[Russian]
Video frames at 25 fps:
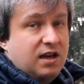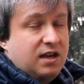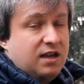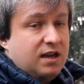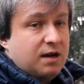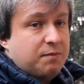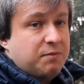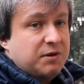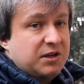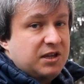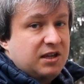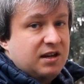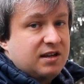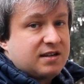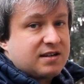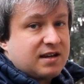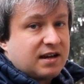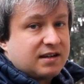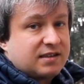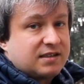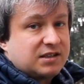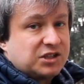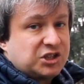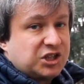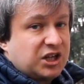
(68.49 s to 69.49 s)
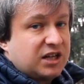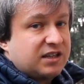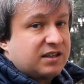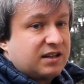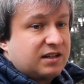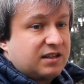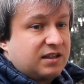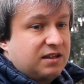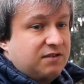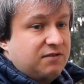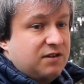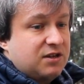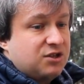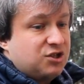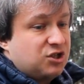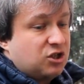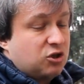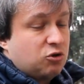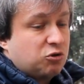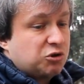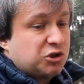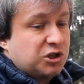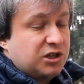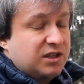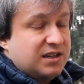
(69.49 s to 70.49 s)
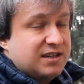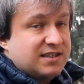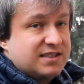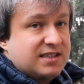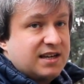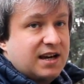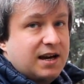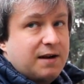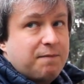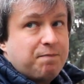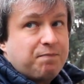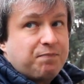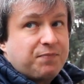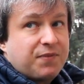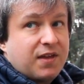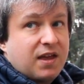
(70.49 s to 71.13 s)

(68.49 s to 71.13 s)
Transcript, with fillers: и определить как-то жанр этой вещи тоже нельзя.